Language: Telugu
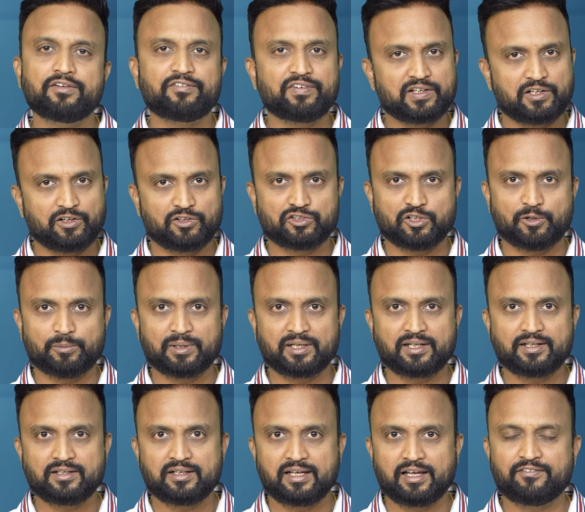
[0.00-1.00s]
ఎఫెక్ట్ అవుతాం అన్నమాట
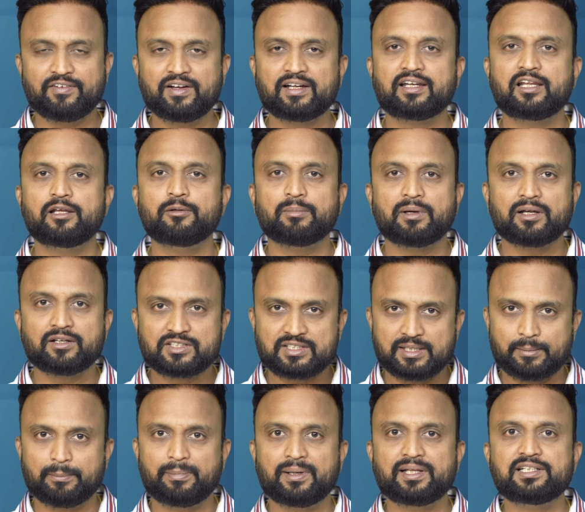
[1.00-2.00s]
ఎఫెక్ట్ మనం
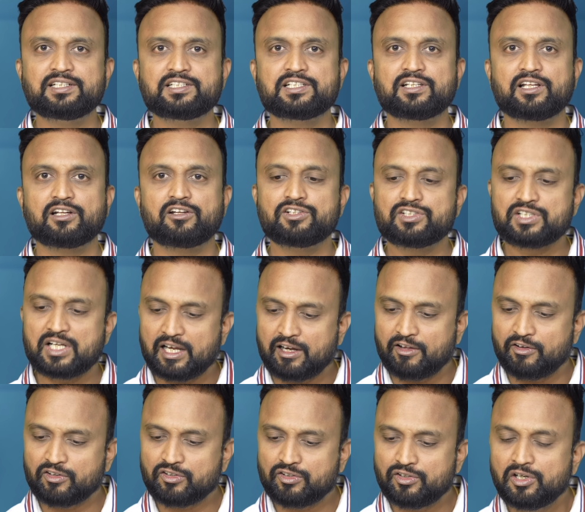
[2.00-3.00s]
సంపాదించిన దాంట్లో చాలా
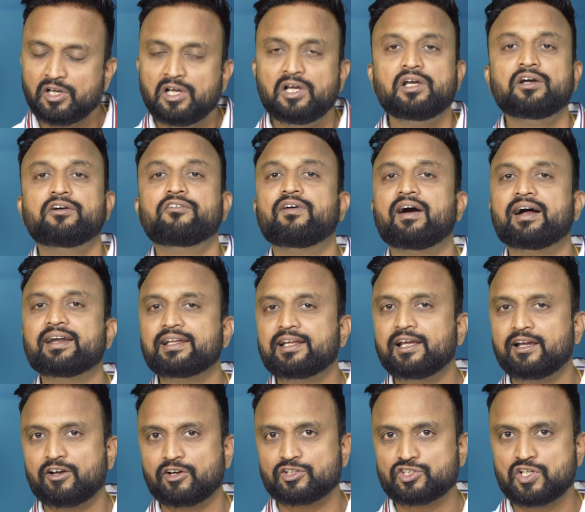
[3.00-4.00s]
వరకు వాటికే
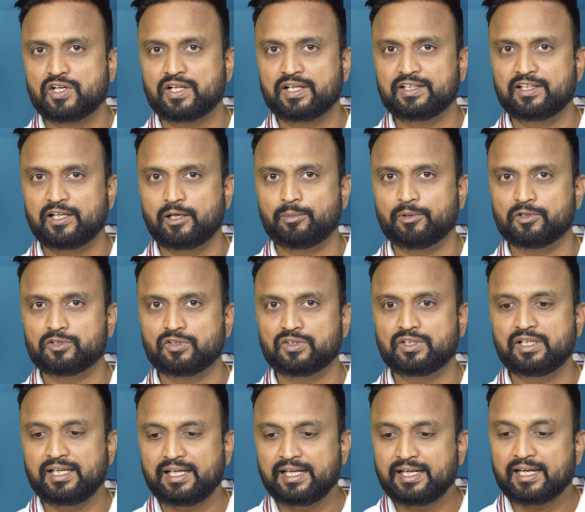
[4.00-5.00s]
ఖర్చుల కింద
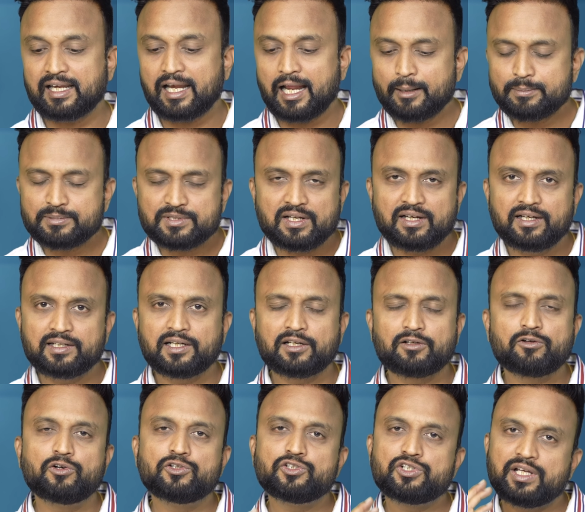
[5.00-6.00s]
వెళ్ళిపోతుంది ఈ ట్రాప్స్ రిలేటెడ్
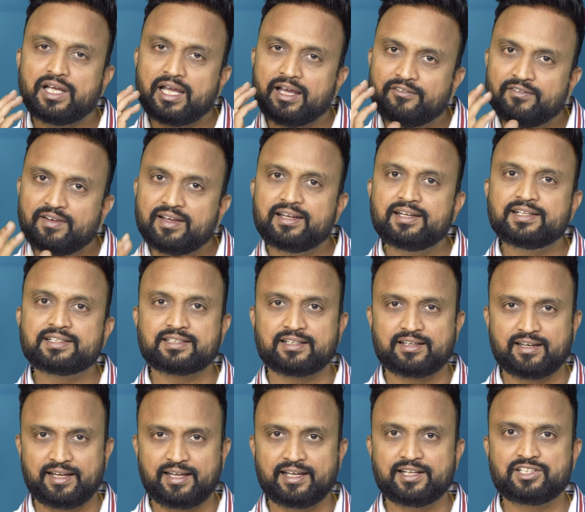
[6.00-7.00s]
కొంచెం అవేర్నెస్
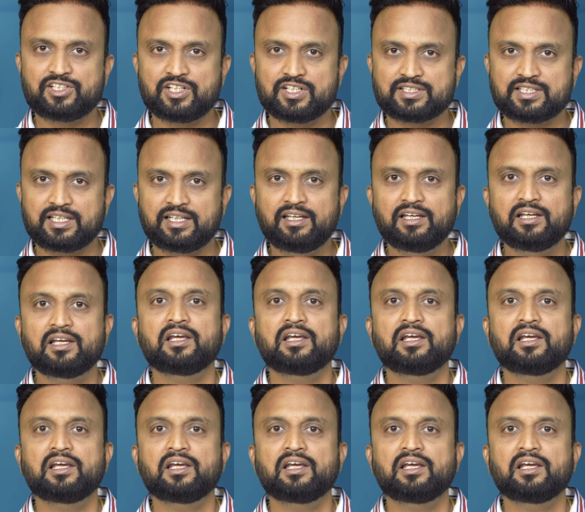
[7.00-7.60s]
క్రియేట్ చేసి